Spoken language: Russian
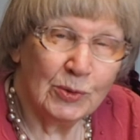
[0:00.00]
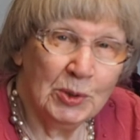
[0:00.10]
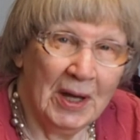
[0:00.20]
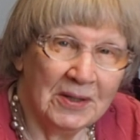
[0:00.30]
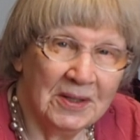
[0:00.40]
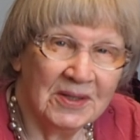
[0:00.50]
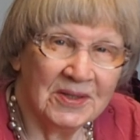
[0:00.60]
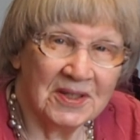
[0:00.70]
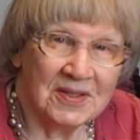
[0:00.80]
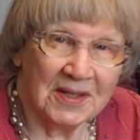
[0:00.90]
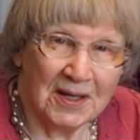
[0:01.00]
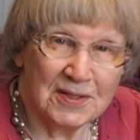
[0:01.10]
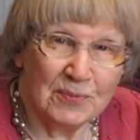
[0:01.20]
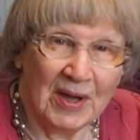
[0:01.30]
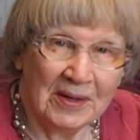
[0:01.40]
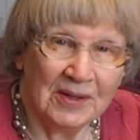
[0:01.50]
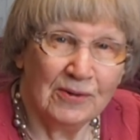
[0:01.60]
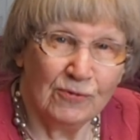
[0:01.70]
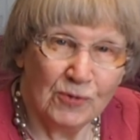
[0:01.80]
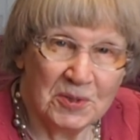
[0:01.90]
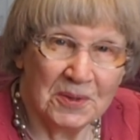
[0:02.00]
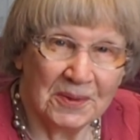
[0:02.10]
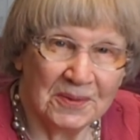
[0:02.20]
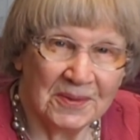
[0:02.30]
куда тоска тебя уводит.